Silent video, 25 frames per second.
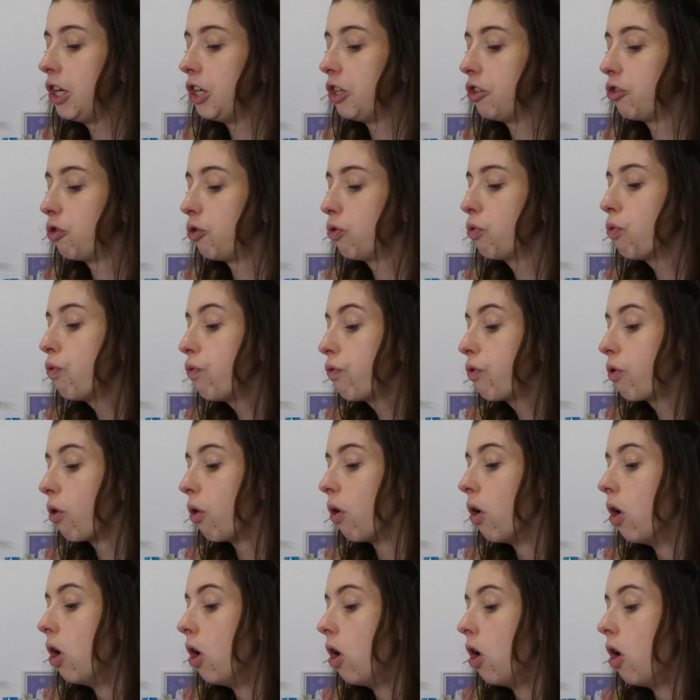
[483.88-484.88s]
et je trouve
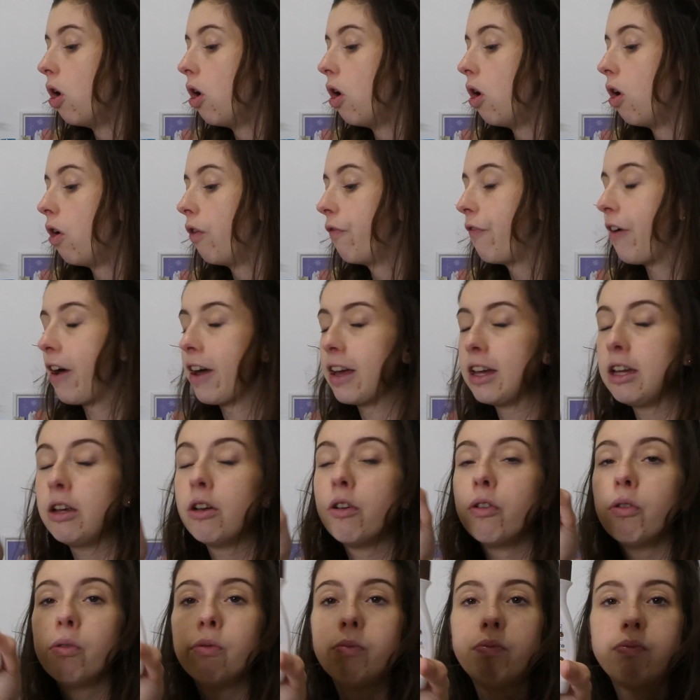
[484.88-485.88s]
que... Enfin
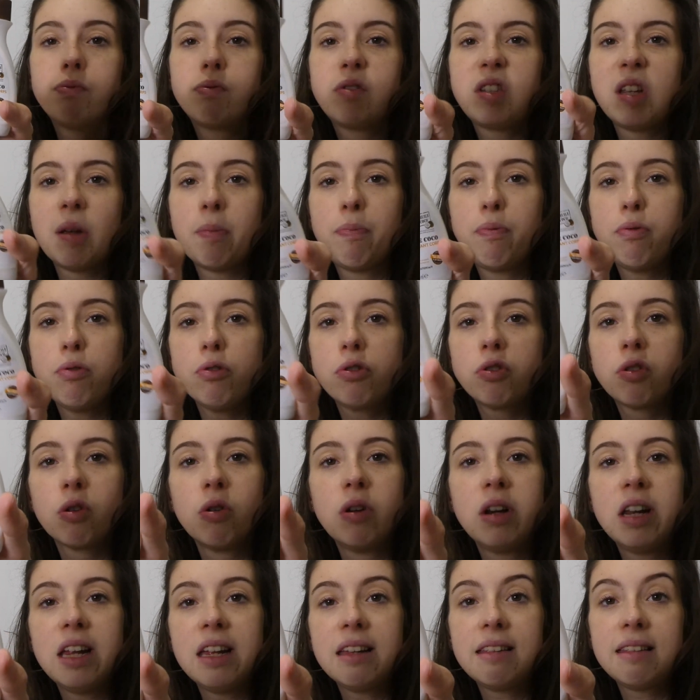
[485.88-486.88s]
c'est plus
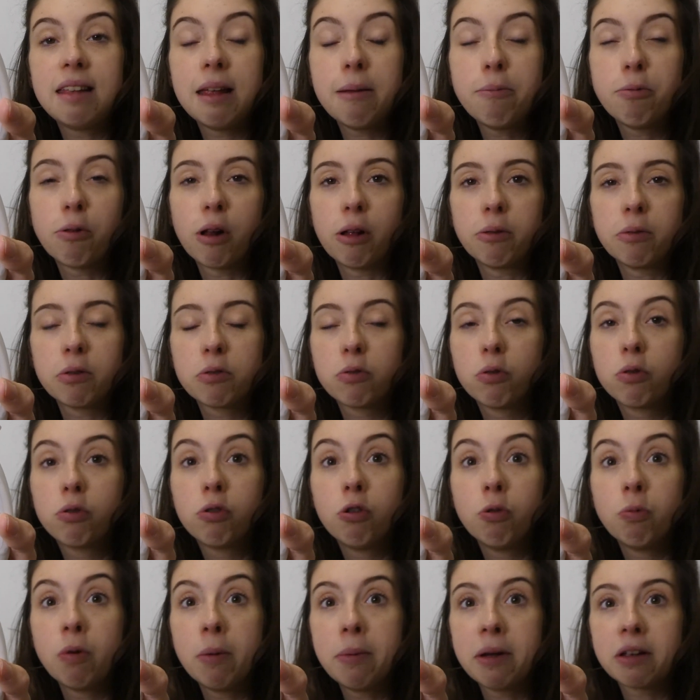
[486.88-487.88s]
l'été pour un autre
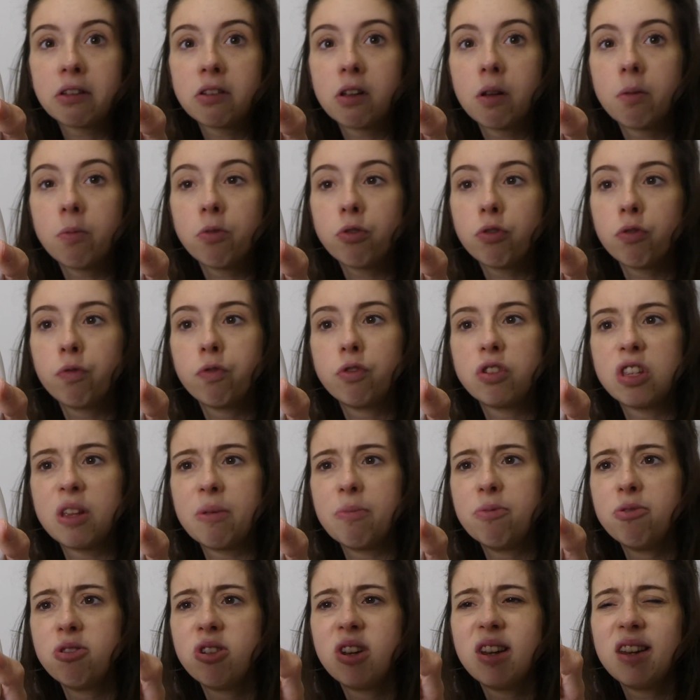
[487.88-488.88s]
coco. Moi personnellement je trouve que c'est
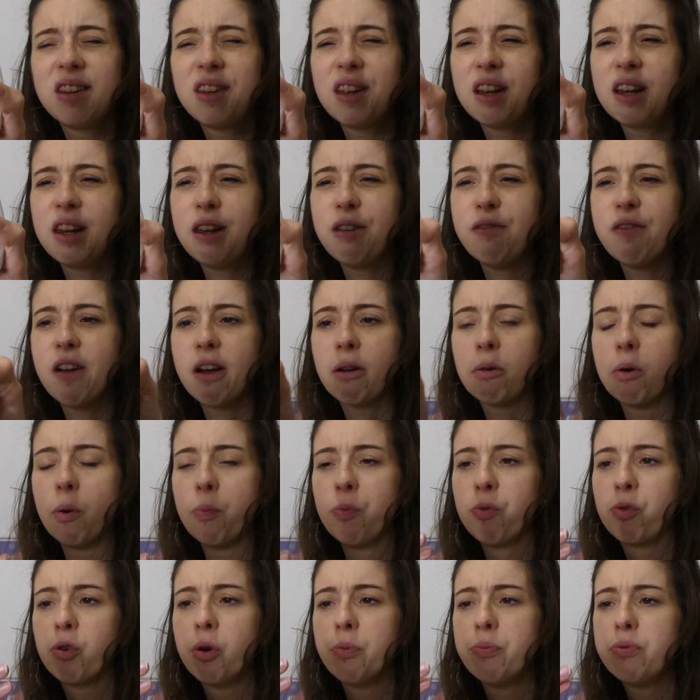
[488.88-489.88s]
plus l'été qu'hiver quoi.
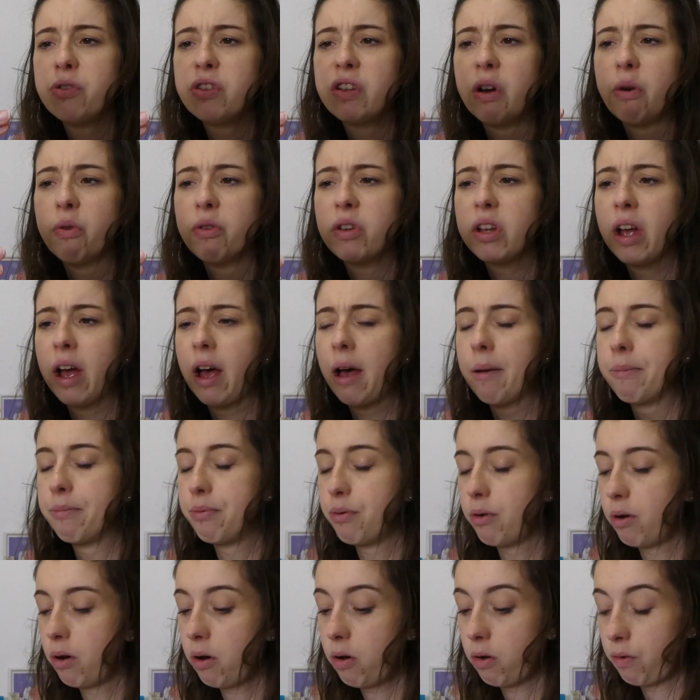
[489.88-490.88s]
Donc en plus ça n'a aucun
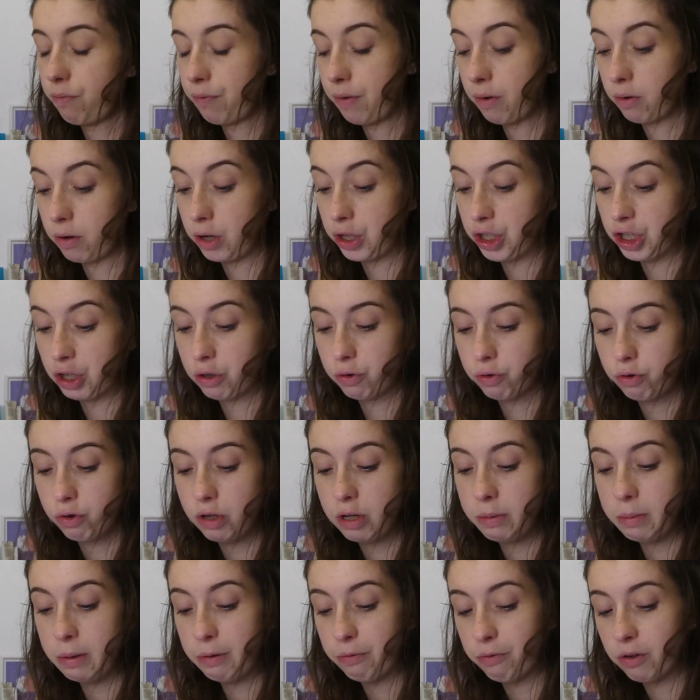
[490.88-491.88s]
rapport. Enfin on l'a déjà reçu
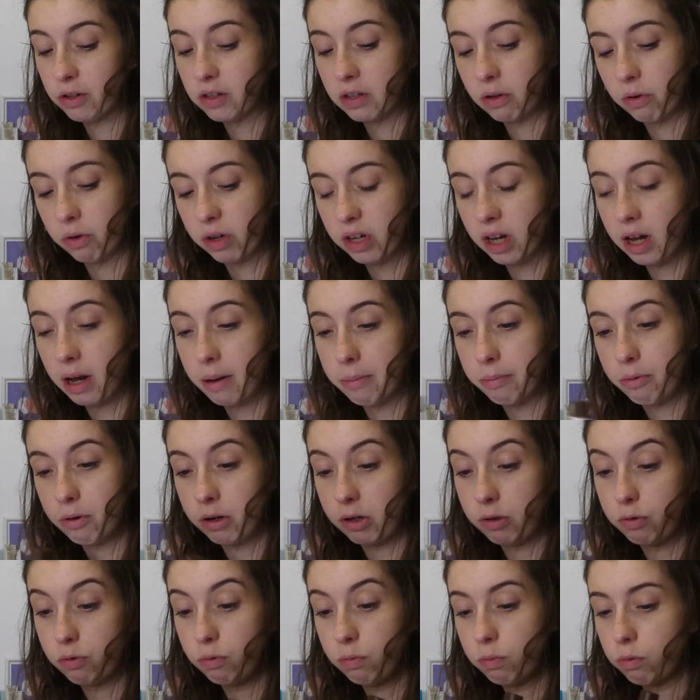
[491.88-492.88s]
10 000 fois, ça n'a aucun rapport
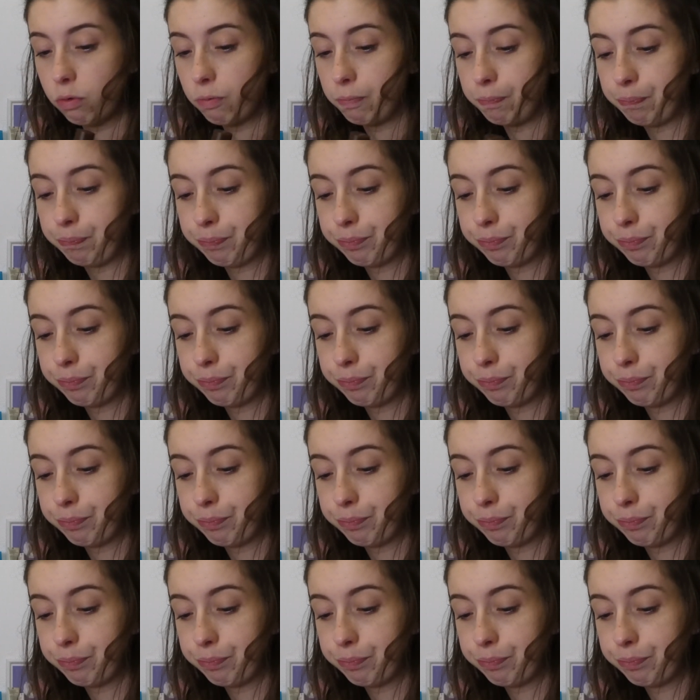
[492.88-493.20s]
et tout. Bon.